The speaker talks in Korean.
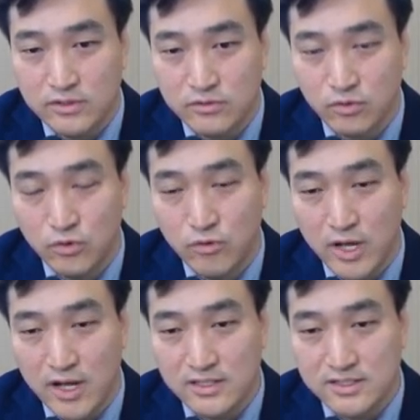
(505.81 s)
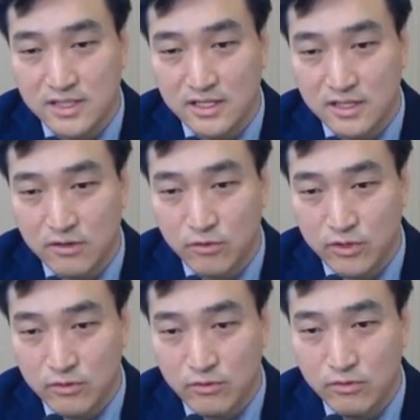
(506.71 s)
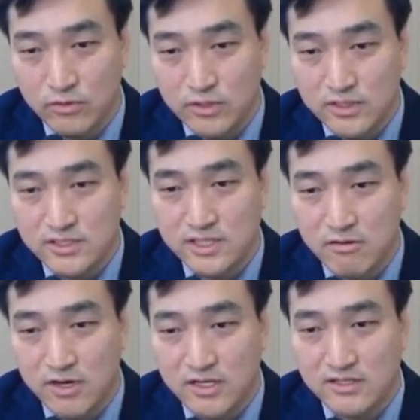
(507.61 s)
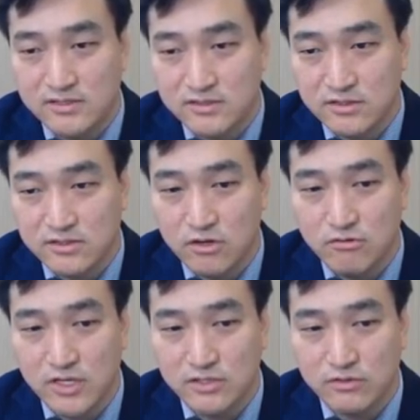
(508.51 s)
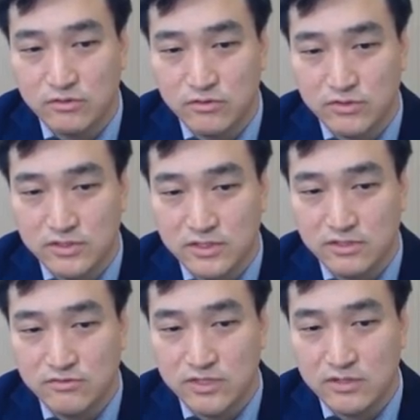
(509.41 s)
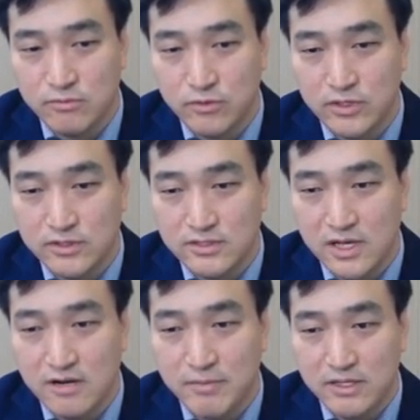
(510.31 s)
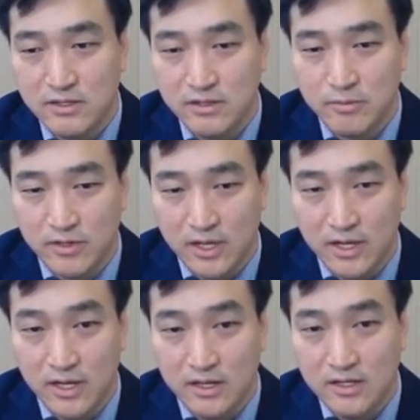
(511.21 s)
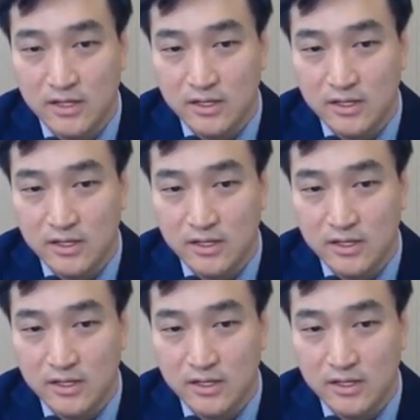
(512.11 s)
노령화가 진행되고 있고 식생활에 있어서 서구화 등으로 증가 추세를 보이는 생활 패턴의 변화가